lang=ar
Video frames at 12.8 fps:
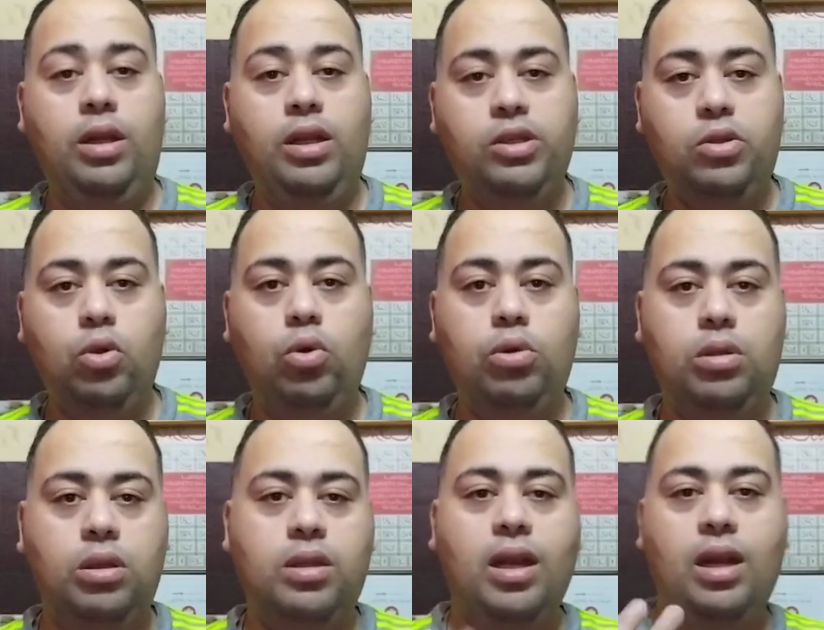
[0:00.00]
الناس تقعد
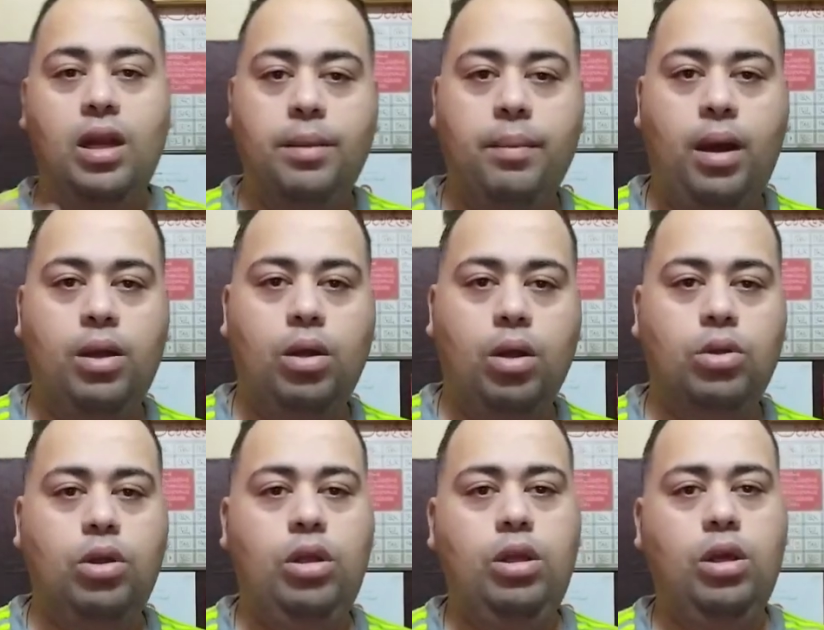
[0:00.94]
تتكلم عن
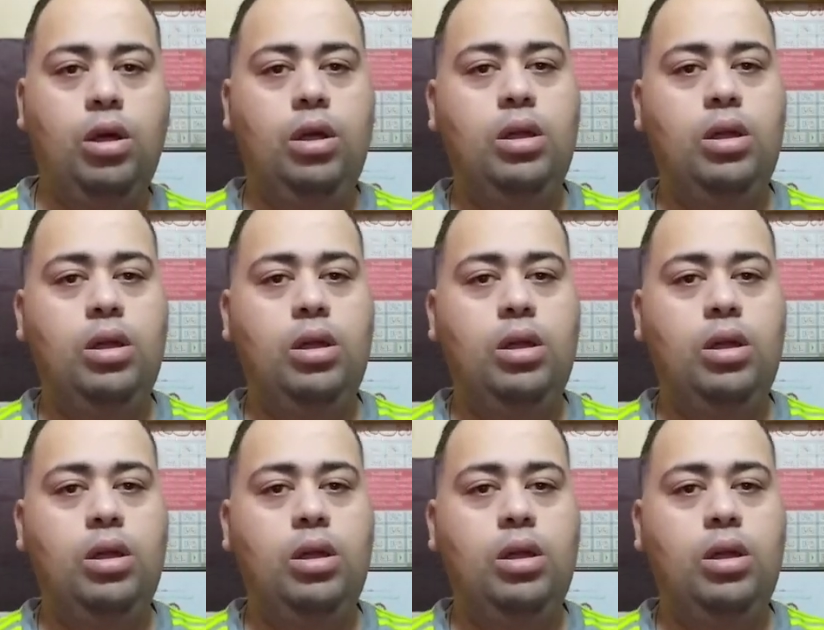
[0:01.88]
القضيه